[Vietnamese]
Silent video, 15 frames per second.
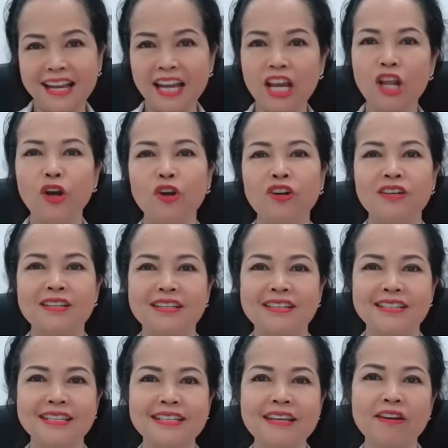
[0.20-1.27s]
Hello,
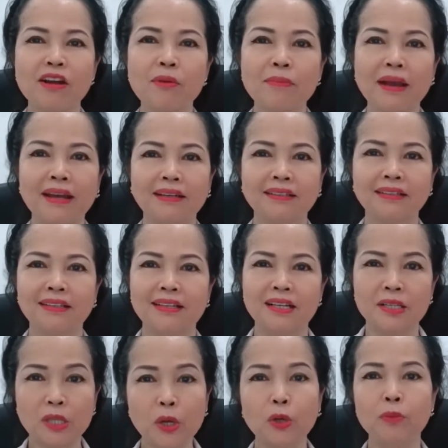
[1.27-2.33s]
xin chào các bạn.
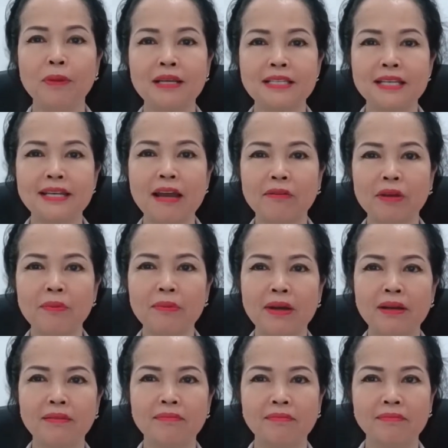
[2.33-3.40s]
Tôi bác sĩ Đào Kim
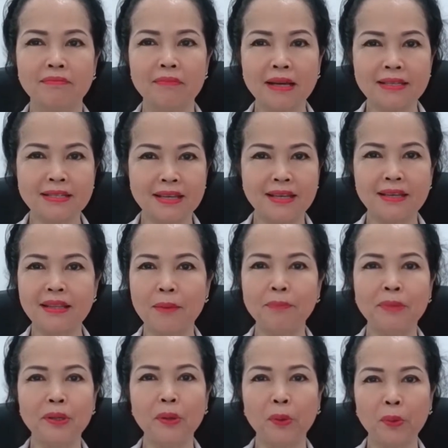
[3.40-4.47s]
Ngân, bác sĩ
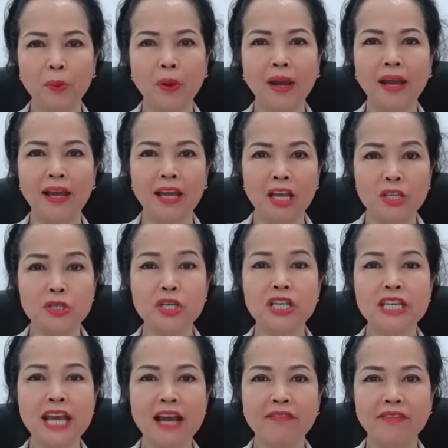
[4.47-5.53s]
thẩm mỹ nội khoa,
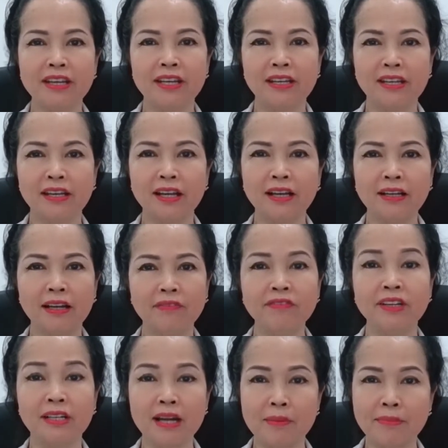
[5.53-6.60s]
chuyên gia về các lĩnh
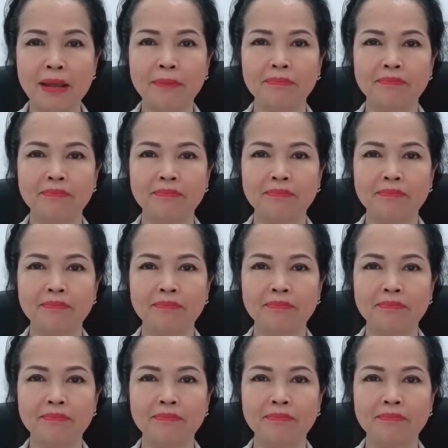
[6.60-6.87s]
vực làm đẹp.